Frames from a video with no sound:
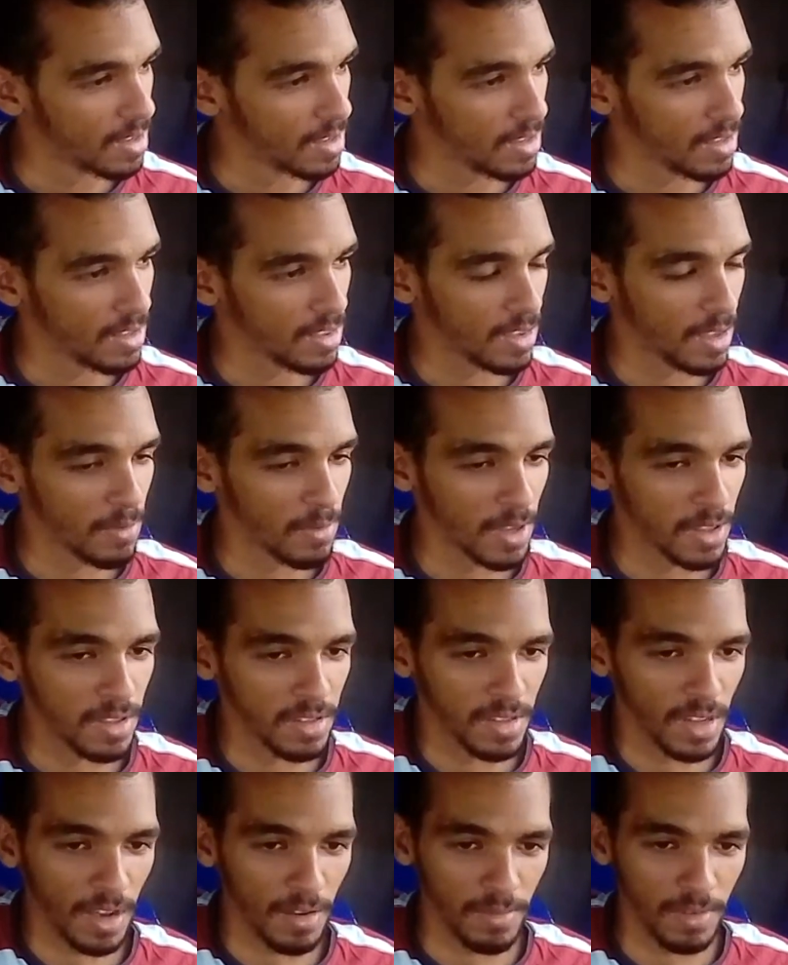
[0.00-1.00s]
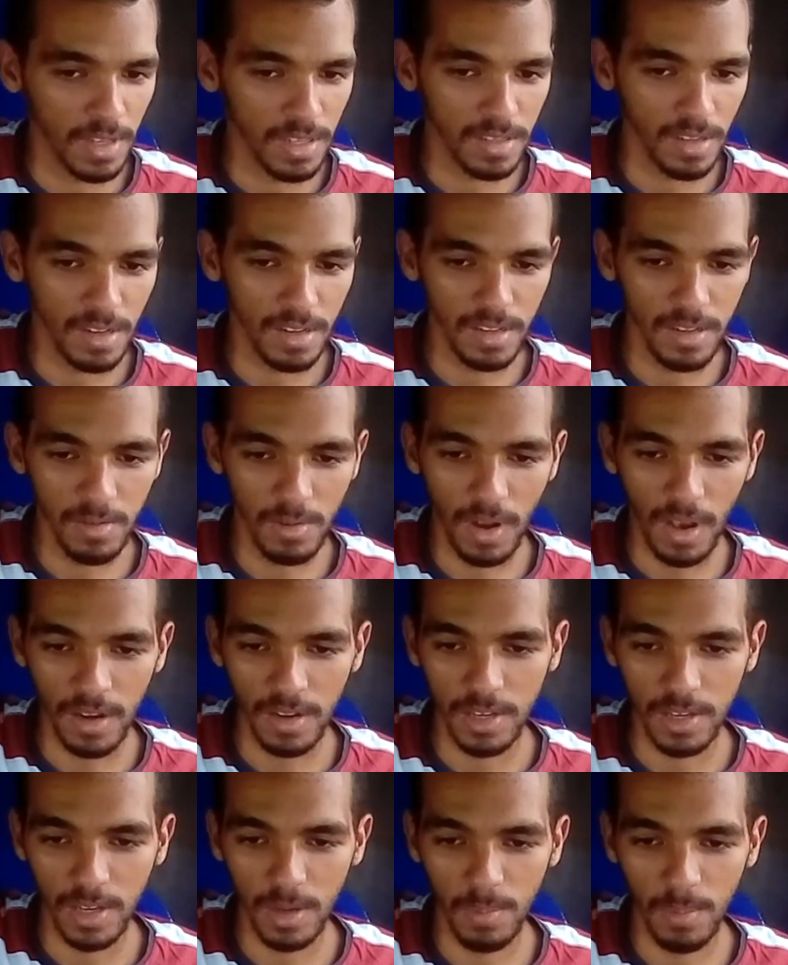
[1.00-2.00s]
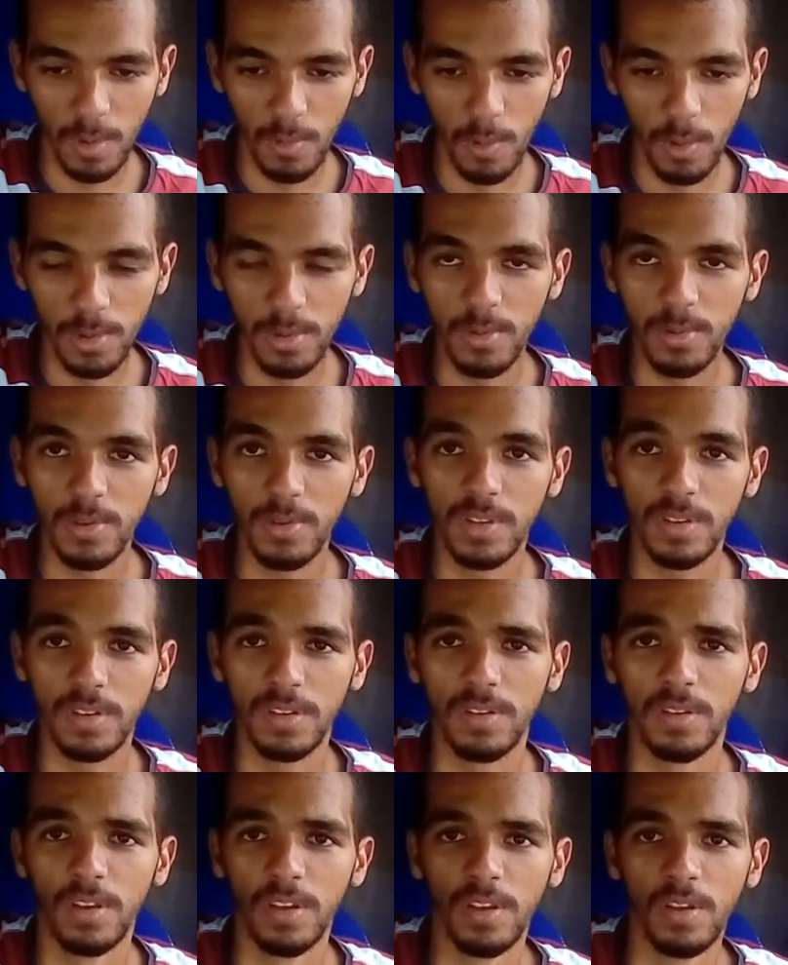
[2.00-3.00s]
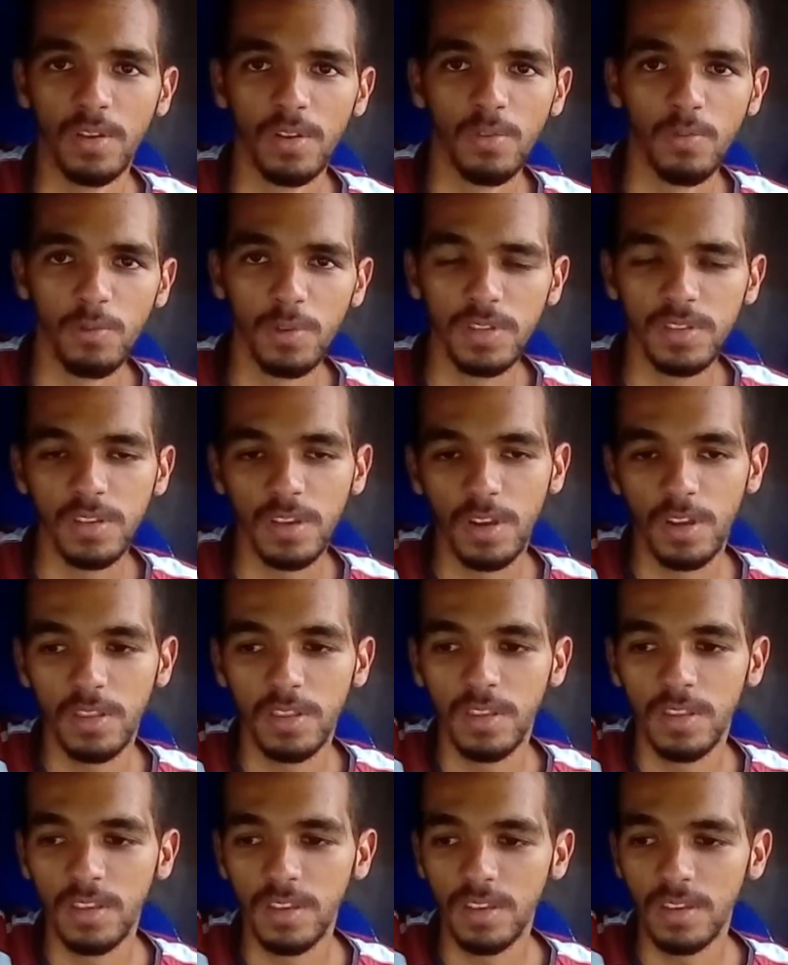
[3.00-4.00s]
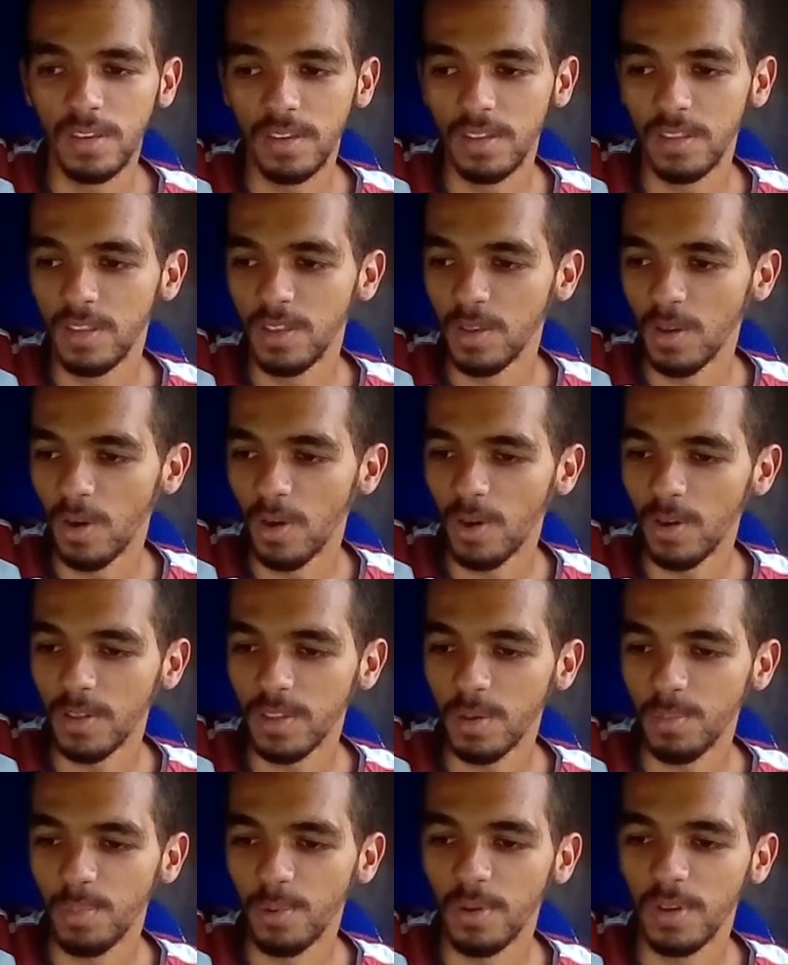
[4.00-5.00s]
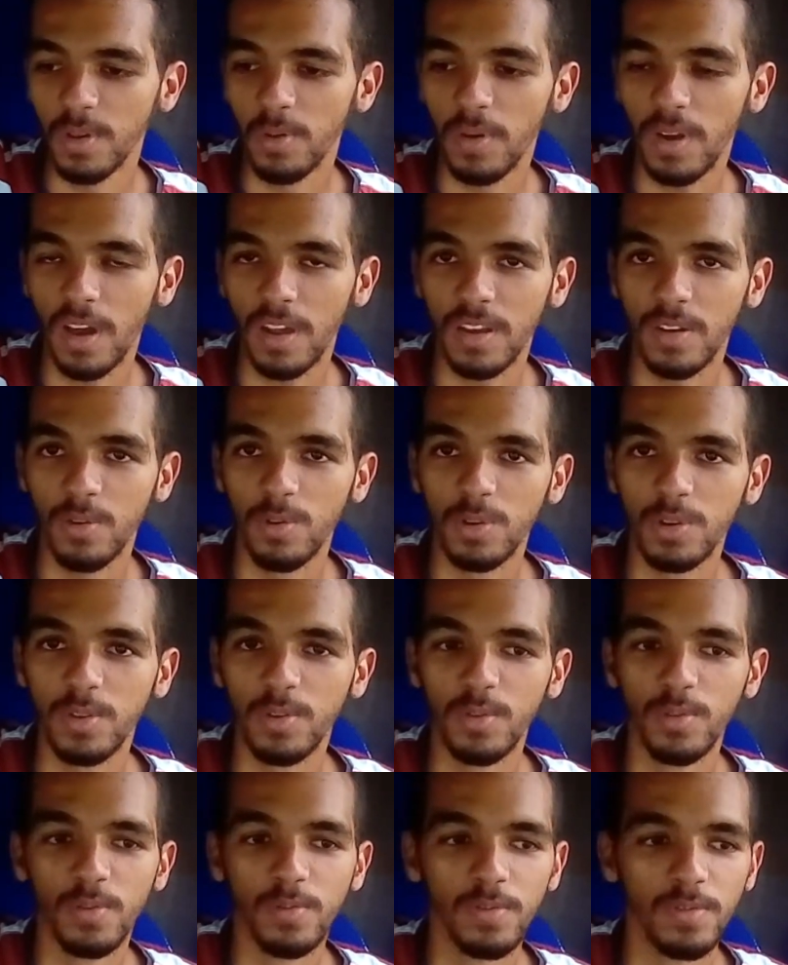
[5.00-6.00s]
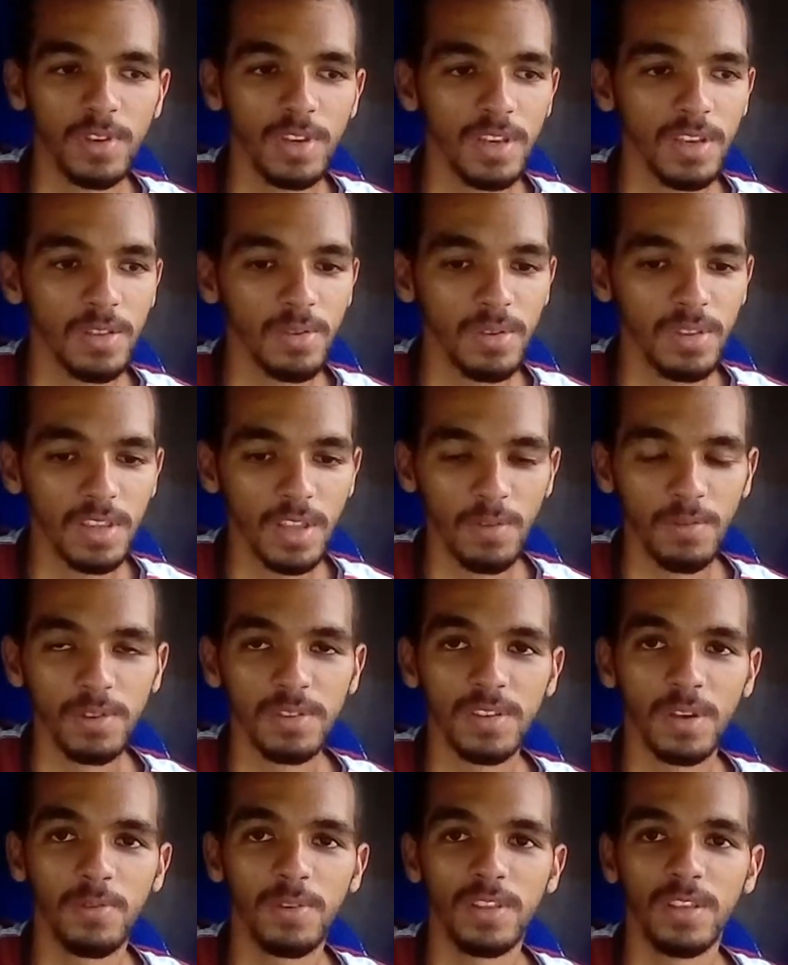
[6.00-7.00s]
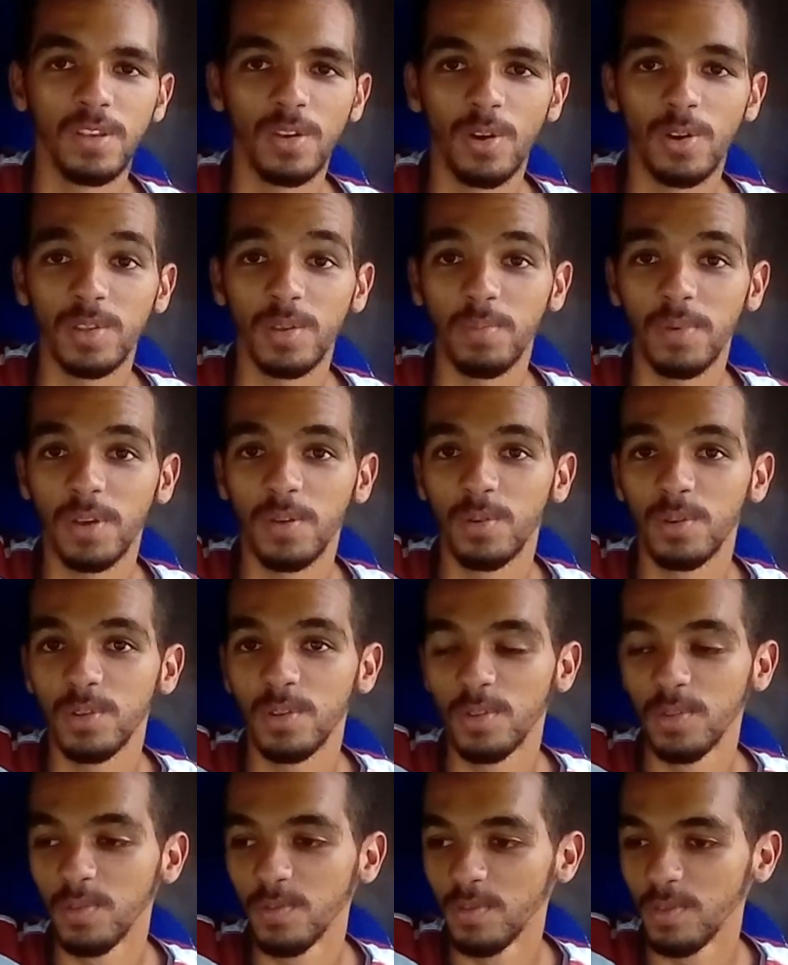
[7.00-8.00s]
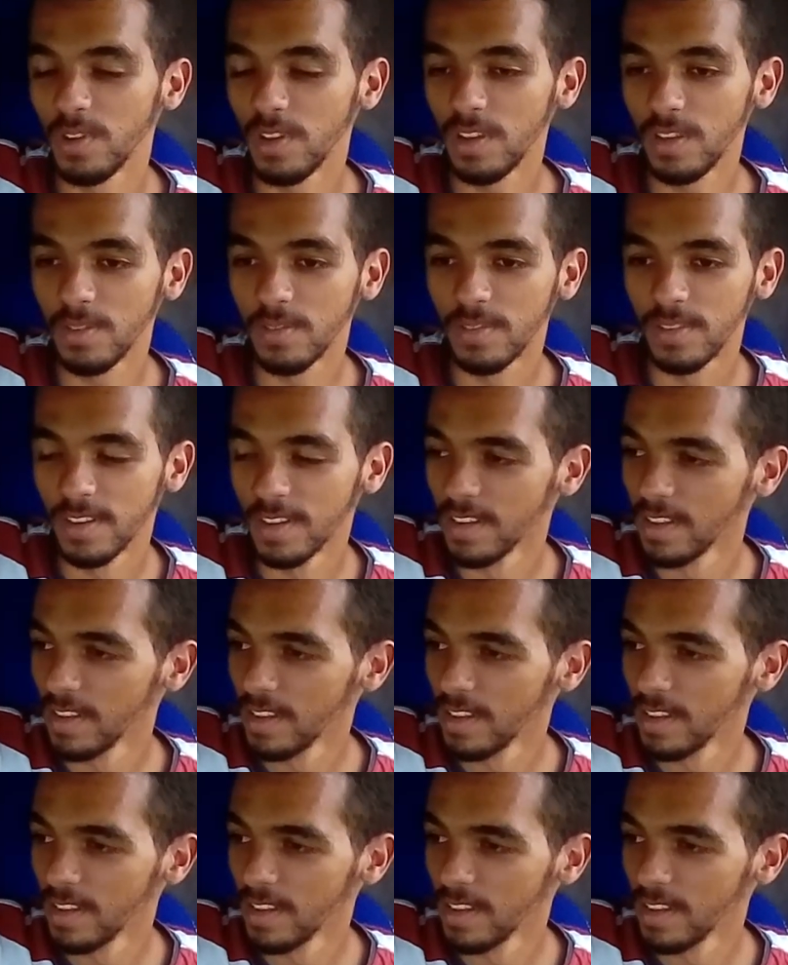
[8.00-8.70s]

E teve uma desavença ali, o cara chamou o outro um inscrito de idiota porque o cara gostou do vídeo. Então você é um idiota porque gostou do vídeo.